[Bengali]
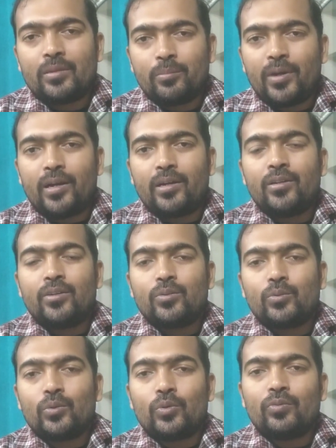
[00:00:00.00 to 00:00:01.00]
বা
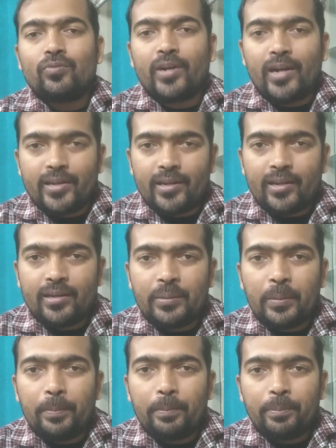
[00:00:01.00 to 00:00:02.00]
কোনো ভাইরাল
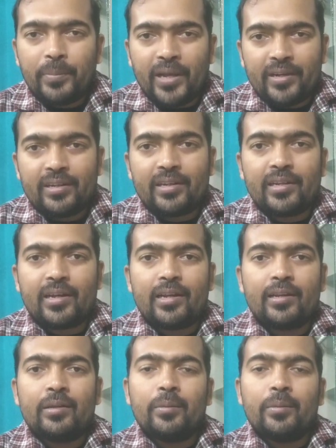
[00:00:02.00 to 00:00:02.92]
ব্যাকটেরিয়াল